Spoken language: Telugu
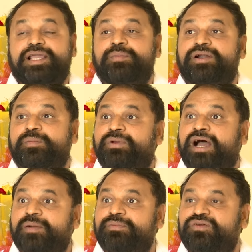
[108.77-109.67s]
ఏమంటారు
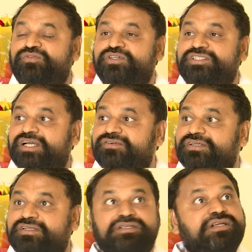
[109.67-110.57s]
బ్లాక్మెయిల్ ఫోన్స్ అవి
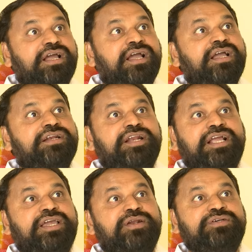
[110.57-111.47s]
ఏ నేను
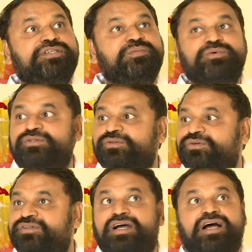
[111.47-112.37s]
కిరోసిన్
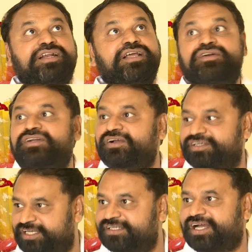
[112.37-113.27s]
పోసుకుంటా నేను
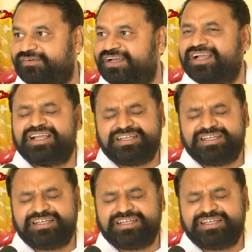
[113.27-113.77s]
ఇదే టవర్